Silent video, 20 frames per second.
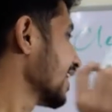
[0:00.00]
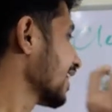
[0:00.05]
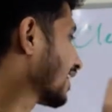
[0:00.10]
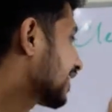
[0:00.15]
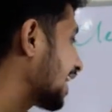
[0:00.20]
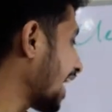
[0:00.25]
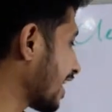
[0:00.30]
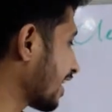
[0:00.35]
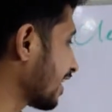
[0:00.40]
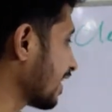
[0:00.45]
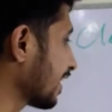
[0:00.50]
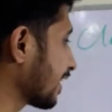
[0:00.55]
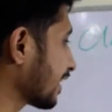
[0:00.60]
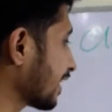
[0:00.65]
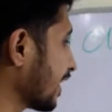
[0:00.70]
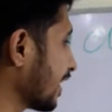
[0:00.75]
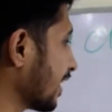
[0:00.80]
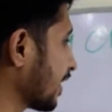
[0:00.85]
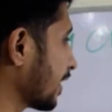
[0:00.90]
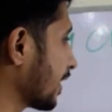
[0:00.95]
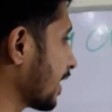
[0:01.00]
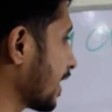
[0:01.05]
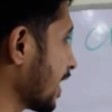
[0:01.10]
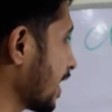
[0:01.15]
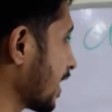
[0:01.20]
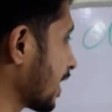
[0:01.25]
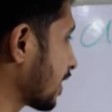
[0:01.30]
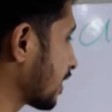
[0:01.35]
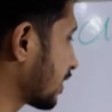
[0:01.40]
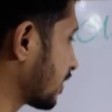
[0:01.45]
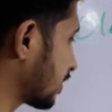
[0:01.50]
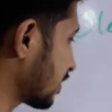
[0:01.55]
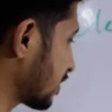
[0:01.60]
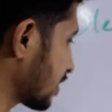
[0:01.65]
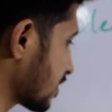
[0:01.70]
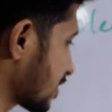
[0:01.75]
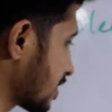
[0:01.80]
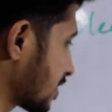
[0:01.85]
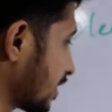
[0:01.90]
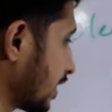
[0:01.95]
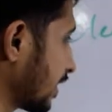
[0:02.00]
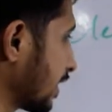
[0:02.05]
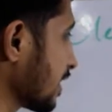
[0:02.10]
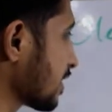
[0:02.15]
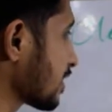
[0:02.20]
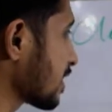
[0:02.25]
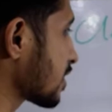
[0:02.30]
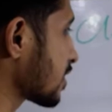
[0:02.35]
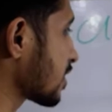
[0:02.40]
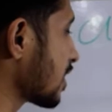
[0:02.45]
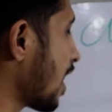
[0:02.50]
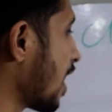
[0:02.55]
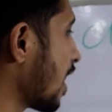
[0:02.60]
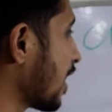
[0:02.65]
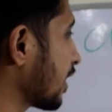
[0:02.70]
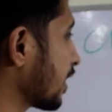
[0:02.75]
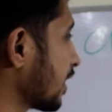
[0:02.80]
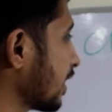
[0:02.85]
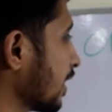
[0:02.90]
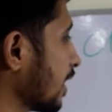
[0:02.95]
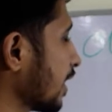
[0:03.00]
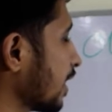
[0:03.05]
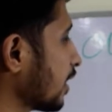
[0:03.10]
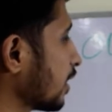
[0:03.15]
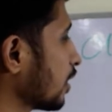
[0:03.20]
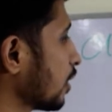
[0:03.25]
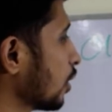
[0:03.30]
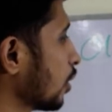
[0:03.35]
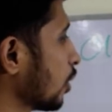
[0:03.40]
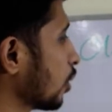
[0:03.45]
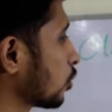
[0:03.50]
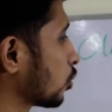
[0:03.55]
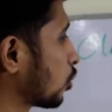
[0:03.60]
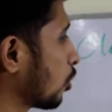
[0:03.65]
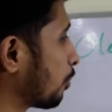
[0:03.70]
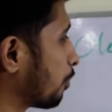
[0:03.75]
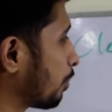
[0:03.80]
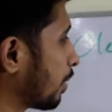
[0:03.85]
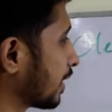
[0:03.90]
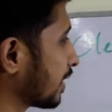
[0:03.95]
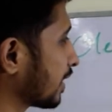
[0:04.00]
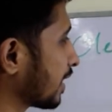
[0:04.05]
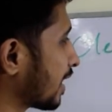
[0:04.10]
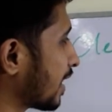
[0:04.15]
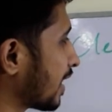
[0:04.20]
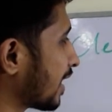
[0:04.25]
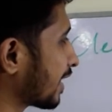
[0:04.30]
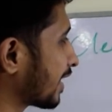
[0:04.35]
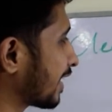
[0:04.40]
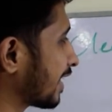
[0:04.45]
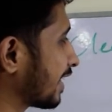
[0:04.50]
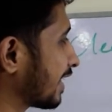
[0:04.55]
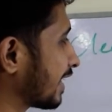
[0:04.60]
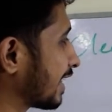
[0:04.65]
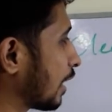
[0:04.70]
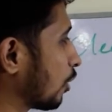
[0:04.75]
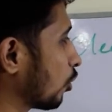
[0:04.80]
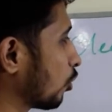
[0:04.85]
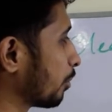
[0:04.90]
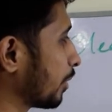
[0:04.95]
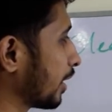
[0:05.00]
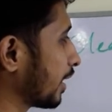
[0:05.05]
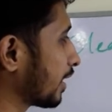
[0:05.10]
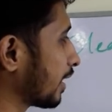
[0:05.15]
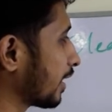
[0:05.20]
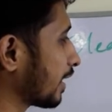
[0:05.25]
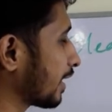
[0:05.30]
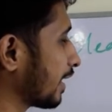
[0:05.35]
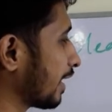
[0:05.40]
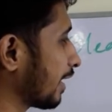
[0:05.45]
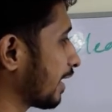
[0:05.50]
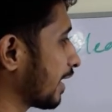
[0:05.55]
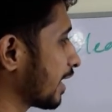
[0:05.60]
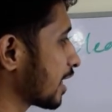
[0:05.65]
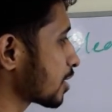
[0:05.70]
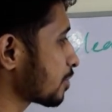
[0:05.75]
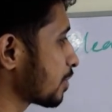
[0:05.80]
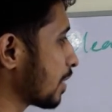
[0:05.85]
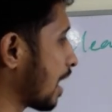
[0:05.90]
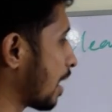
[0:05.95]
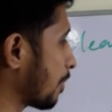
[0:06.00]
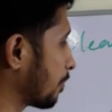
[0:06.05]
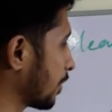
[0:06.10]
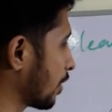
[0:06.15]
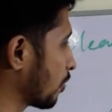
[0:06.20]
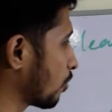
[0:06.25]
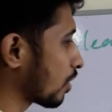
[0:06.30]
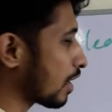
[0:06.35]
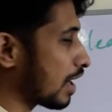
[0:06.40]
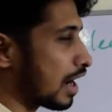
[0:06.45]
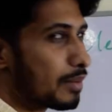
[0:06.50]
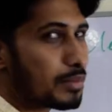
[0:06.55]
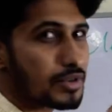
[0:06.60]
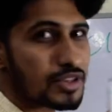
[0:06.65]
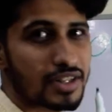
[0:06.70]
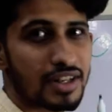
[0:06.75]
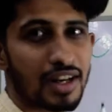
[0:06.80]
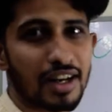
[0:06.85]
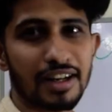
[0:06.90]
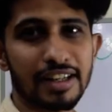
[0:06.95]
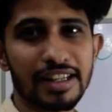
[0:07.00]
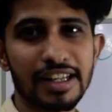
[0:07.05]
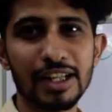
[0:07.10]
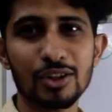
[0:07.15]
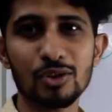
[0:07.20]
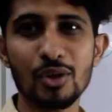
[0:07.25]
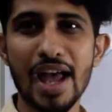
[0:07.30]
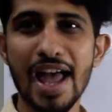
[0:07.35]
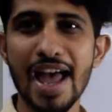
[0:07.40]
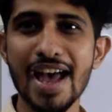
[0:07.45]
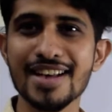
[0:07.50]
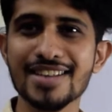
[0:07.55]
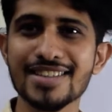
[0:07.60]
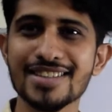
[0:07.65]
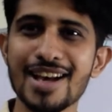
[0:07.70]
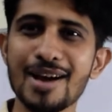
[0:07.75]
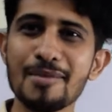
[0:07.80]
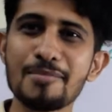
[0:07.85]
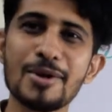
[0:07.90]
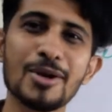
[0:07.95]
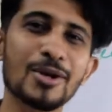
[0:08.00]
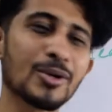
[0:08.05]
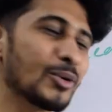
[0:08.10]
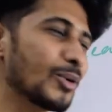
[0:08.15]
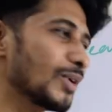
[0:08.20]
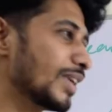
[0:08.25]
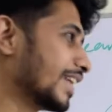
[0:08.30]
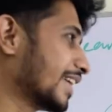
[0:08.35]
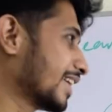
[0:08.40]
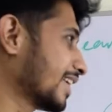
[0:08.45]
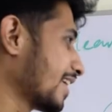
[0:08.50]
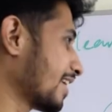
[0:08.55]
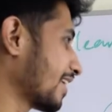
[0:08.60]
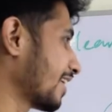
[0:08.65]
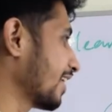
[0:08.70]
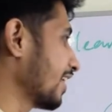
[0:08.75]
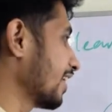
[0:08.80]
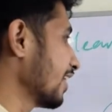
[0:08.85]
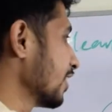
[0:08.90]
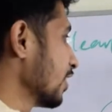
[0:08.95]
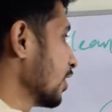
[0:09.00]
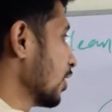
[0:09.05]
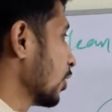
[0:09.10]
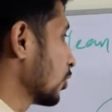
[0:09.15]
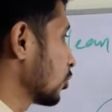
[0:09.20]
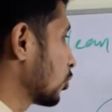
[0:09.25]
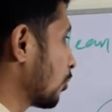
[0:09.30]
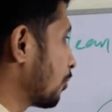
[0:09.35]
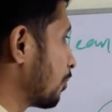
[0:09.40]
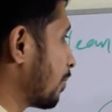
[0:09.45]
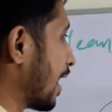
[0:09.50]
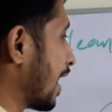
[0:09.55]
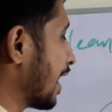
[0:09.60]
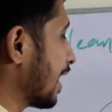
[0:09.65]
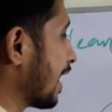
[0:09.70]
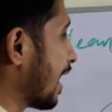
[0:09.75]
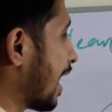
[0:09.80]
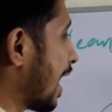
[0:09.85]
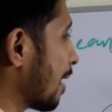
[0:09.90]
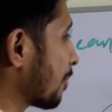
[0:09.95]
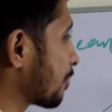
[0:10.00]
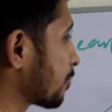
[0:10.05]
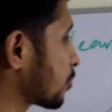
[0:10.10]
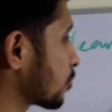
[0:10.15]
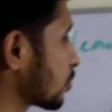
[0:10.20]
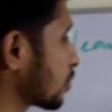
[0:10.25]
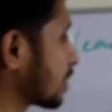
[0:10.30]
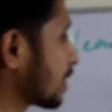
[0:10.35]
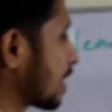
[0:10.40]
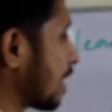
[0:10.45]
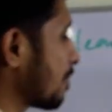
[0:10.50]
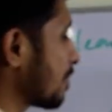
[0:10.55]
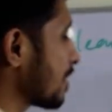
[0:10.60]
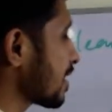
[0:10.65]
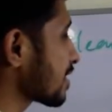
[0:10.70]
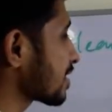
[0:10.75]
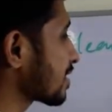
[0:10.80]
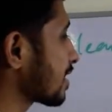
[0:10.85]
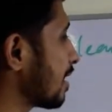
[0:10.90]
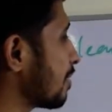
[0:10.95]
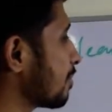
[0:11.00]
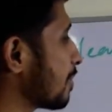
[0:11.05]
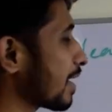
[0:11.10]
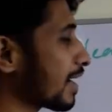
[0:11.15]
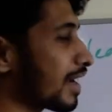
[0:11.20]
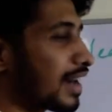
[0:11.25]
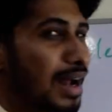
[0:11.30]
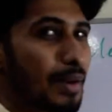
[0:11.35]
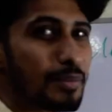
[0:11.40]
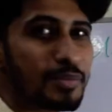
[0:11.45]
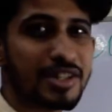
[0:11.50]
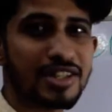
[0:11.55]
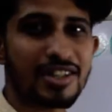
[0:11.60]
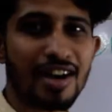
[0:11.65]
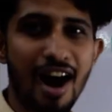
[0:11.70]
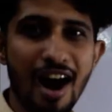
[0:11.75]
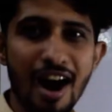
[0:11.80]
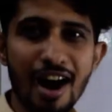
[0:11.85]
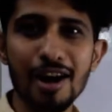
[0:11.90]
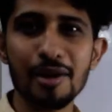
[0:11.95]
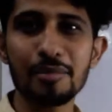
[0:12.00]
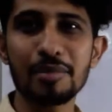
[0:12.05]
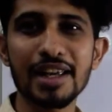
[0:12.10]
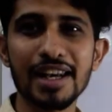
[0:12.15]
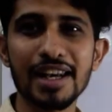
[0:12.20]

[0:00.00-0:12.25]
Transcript: करना कि एक सिटी से स्टार्ट किया तो पंद्रह किलोमीटर की रेंज में आपने वो काम स्टार्ट किया तो ऐसा बिल्कुल नहीं करना तो पहले आप कम अज़ कम अगर आप स्टार्ट भी